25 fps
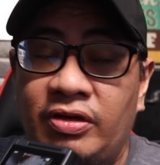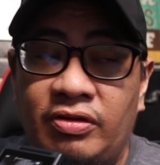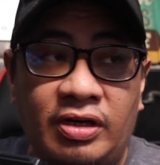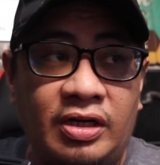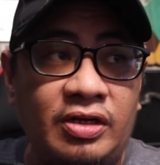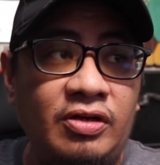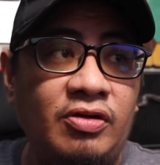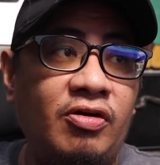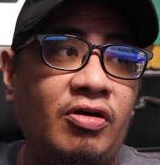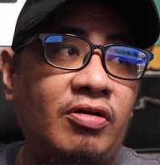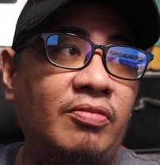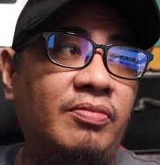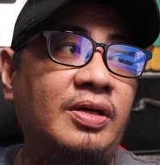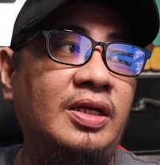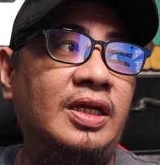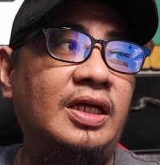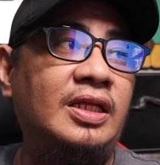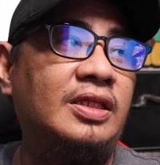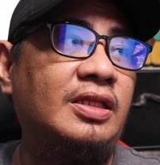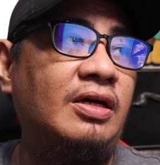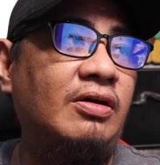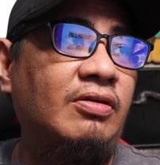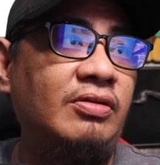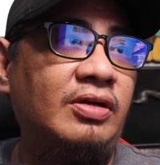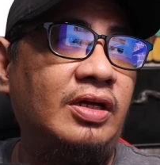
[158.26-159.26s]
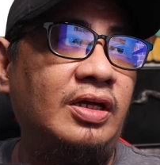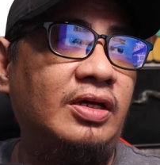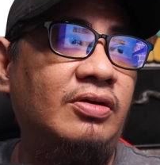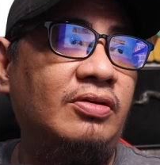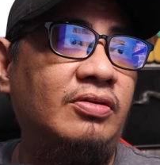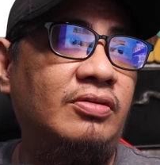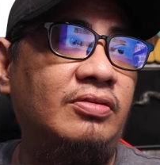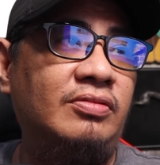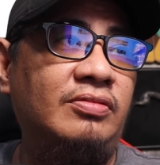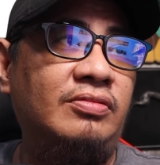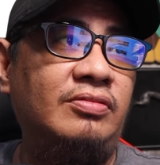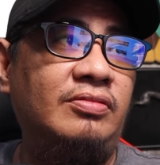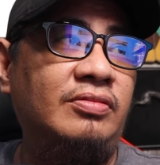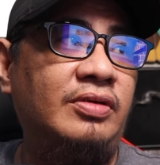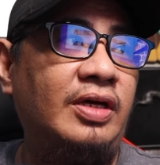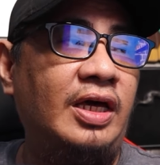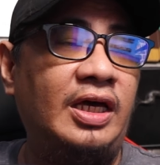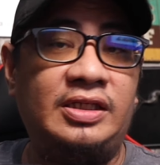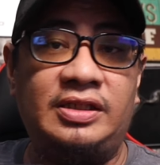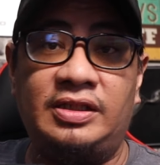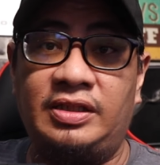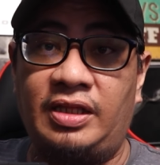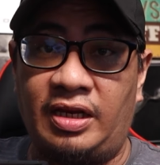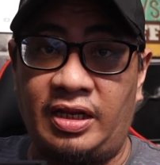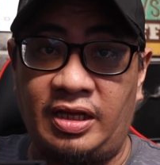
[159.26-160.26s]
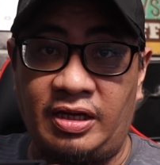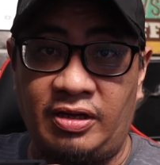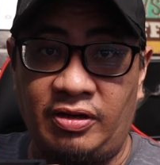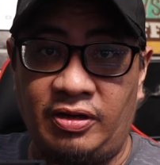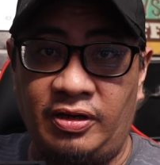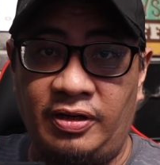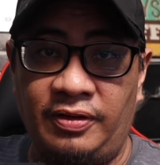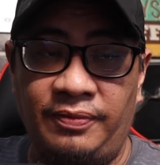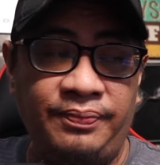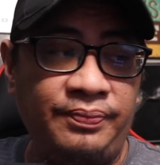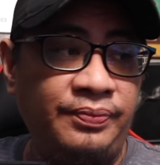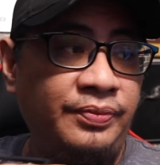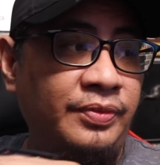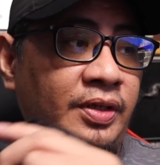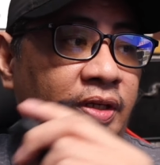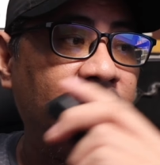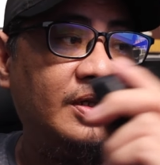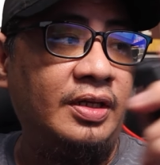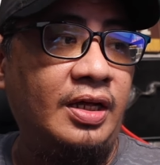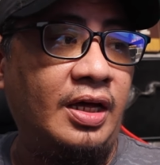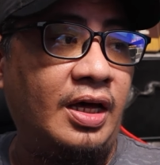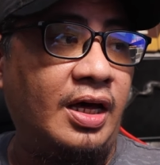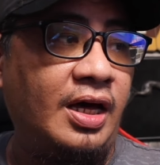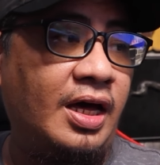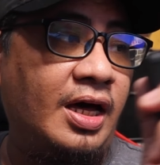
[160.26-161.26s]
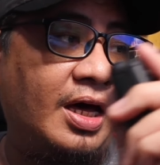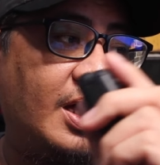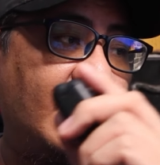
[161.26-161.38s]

yung ano ko, binenta ko na yung X3 ko na